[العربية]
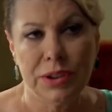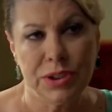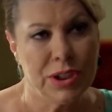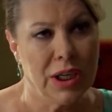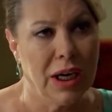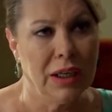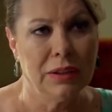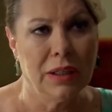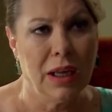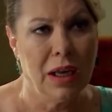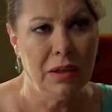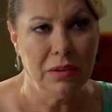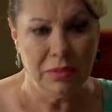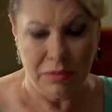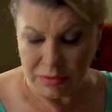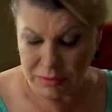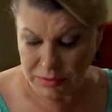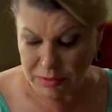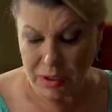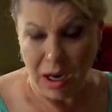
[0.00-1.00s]
وعمك
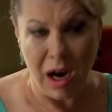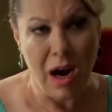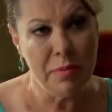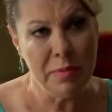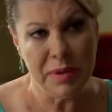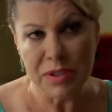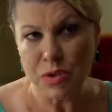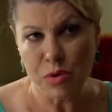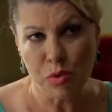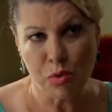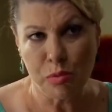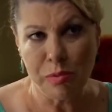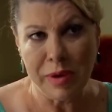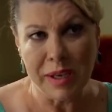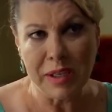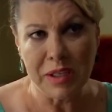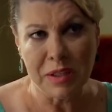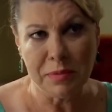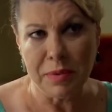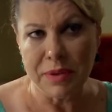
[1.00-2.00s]
هاد السيد
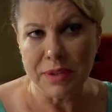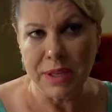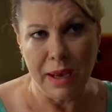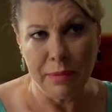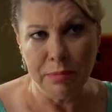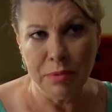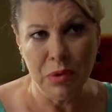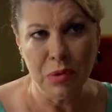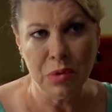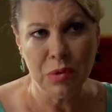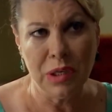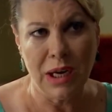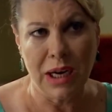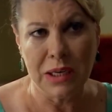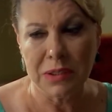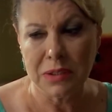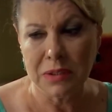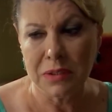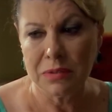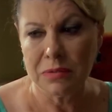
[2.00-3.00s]
احمد ما بده يطلع يسلم
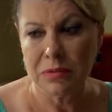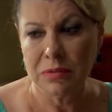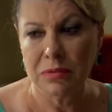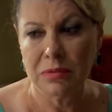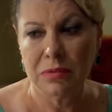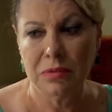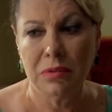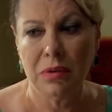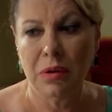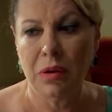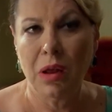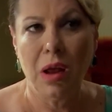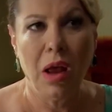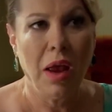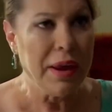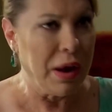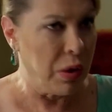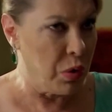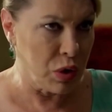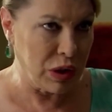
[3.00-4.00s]
علينا
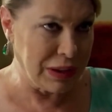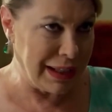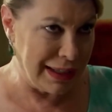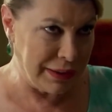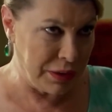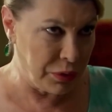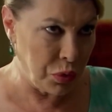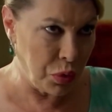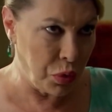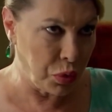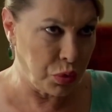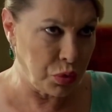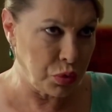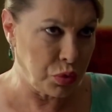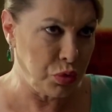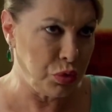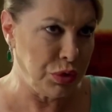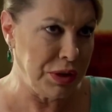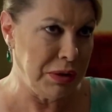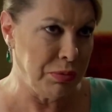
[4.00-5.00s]
إيه، يعني معقول نحن
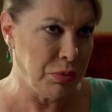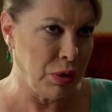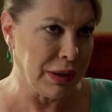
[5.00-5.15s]
ضيوف